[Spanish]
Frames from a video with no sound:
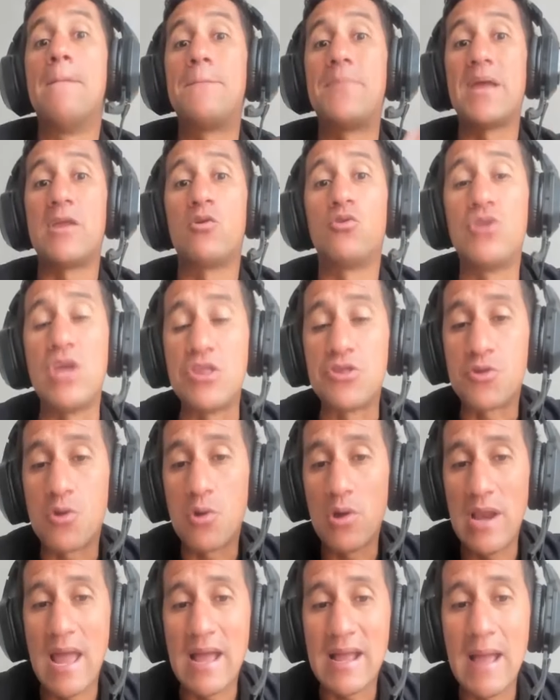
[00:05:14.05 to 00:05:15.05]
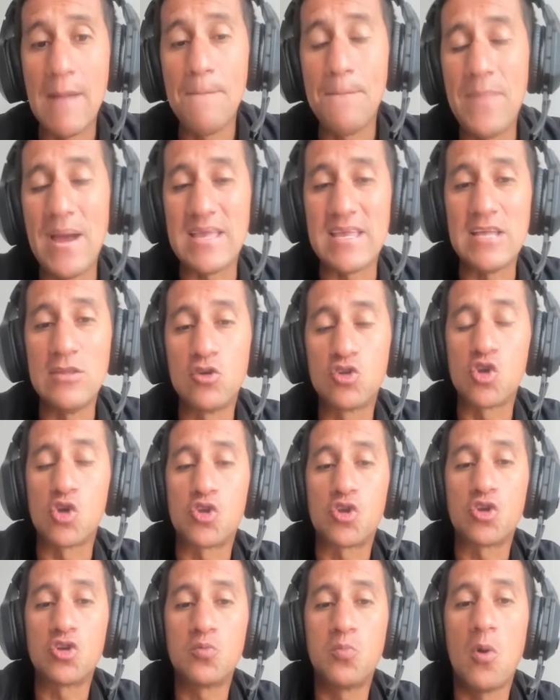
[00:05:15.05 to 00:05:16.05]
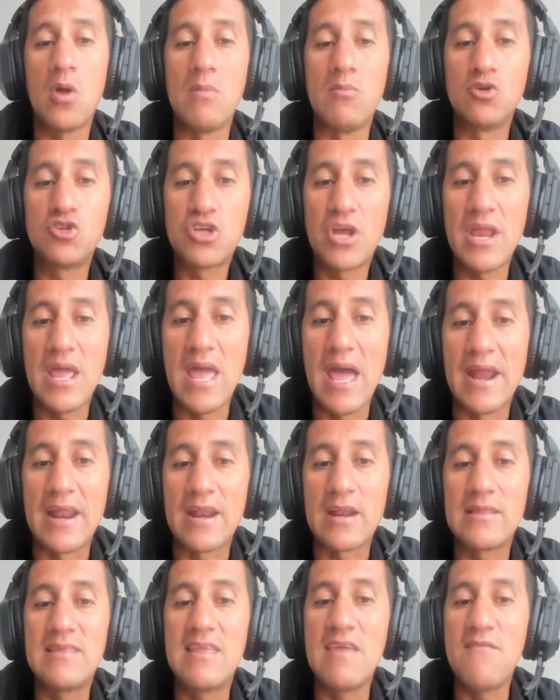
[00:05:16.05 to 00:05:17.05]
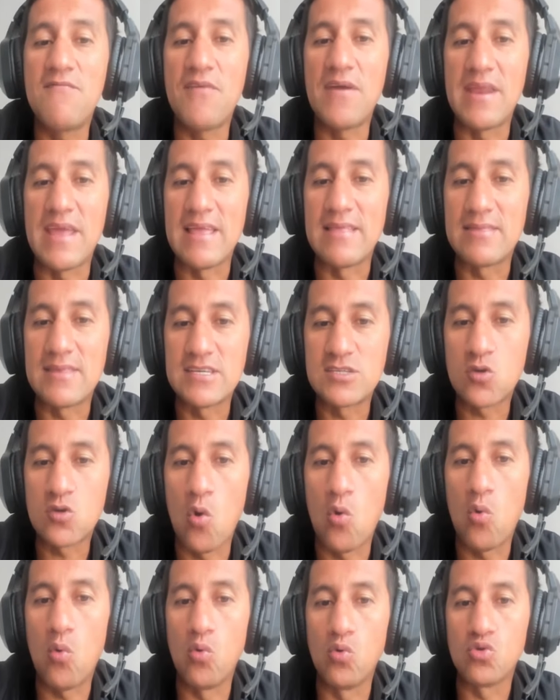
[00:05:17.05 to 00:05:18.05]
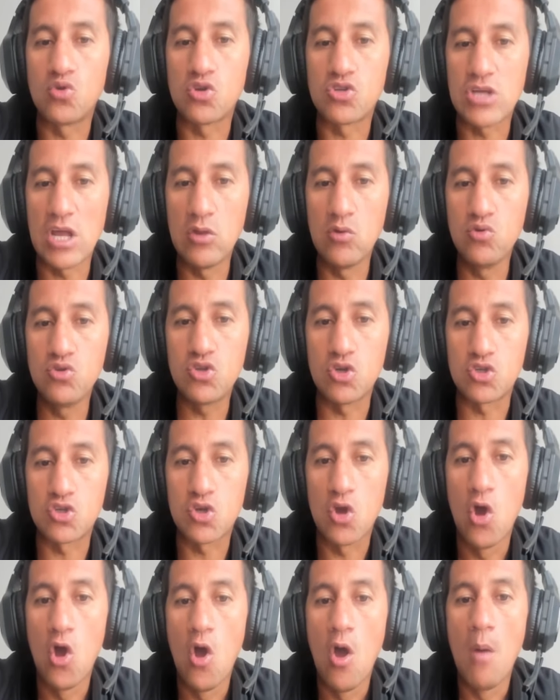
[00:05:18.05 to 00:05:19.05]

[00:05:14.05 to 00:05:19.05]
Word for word: pero dentro de la campaña nosotros podemos crear diferentes conjuntos de anuncios.